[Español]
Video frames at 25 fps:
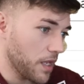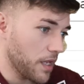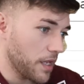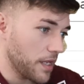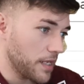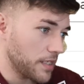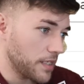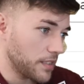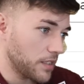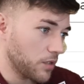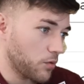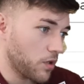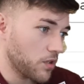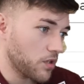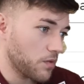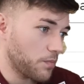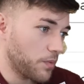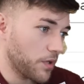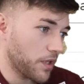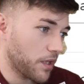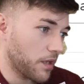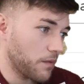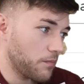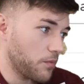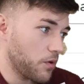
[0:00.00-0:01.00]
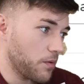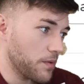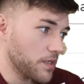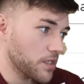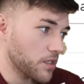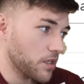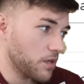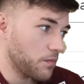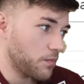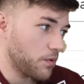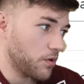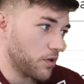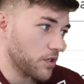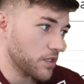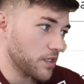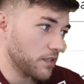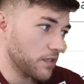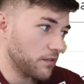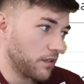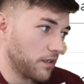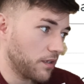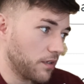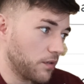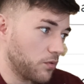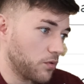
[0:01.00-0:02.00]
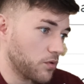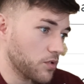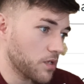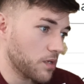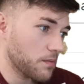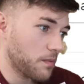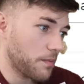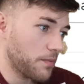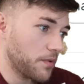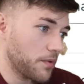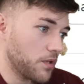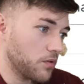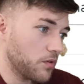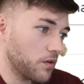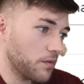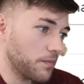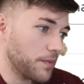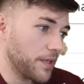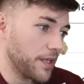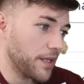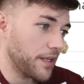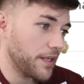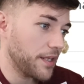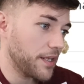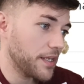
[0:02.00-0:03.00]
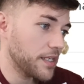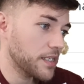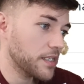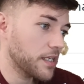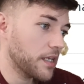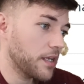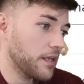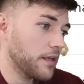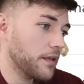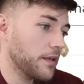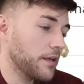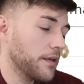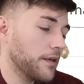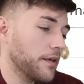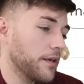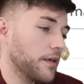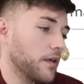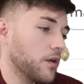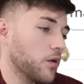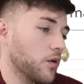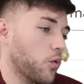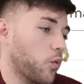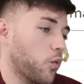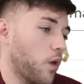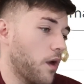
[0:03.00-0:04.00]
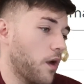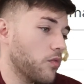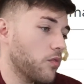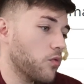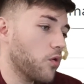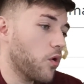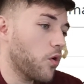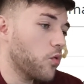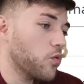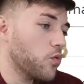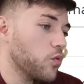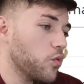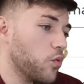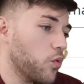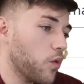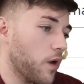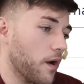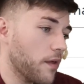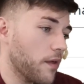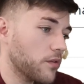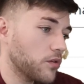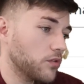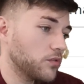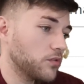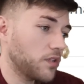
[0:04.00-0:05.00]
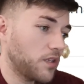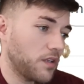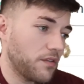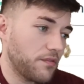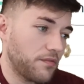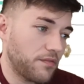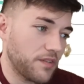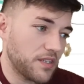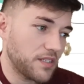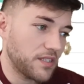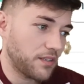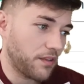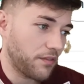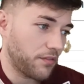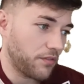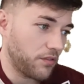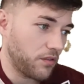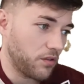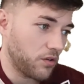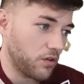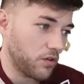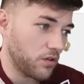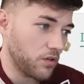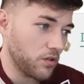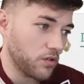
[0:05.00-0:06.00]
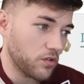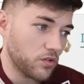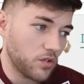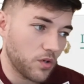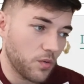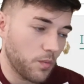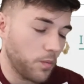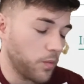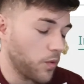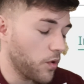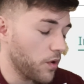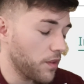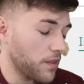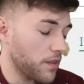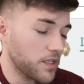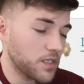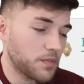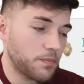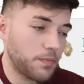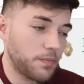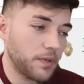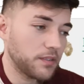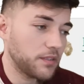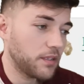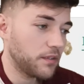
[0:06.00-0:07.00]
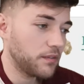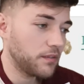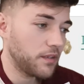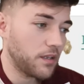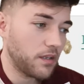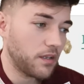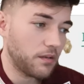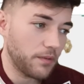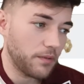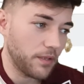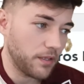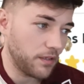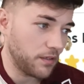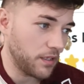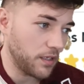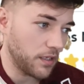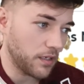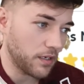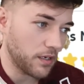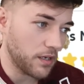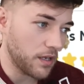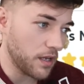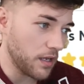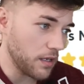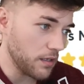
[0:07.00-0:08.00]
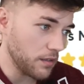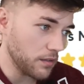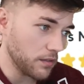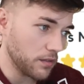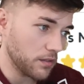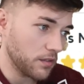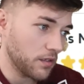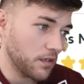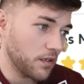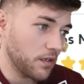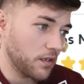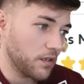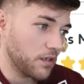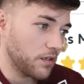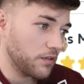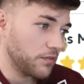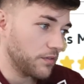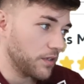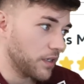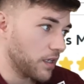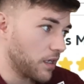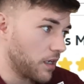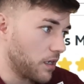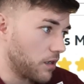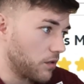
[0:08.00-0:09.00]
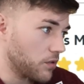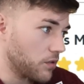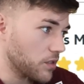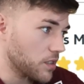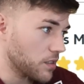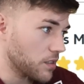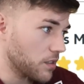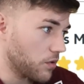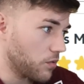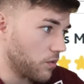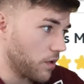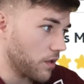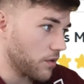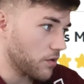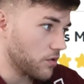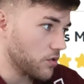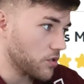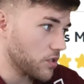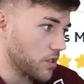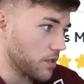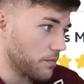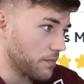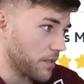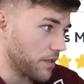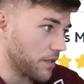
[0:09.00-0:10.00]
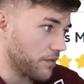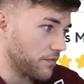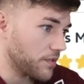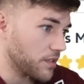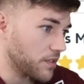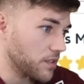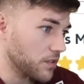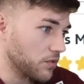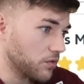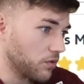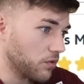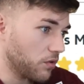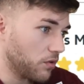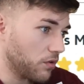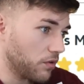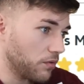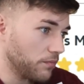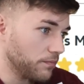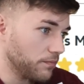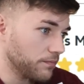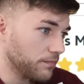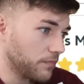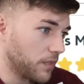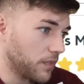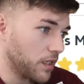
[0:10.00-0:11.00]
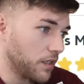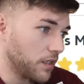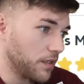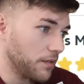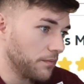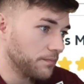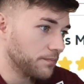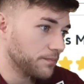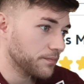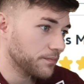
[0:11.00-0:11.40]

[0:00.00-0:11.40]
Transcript: Este cuadro, por ejemplo, veis que lo pongo a 7 euros, la papilla Lornieri. Es que cuando un cuadro tiene infestación, no puedes pretender venderla. Fijaos, este cuadro se me infestó, ¿vale?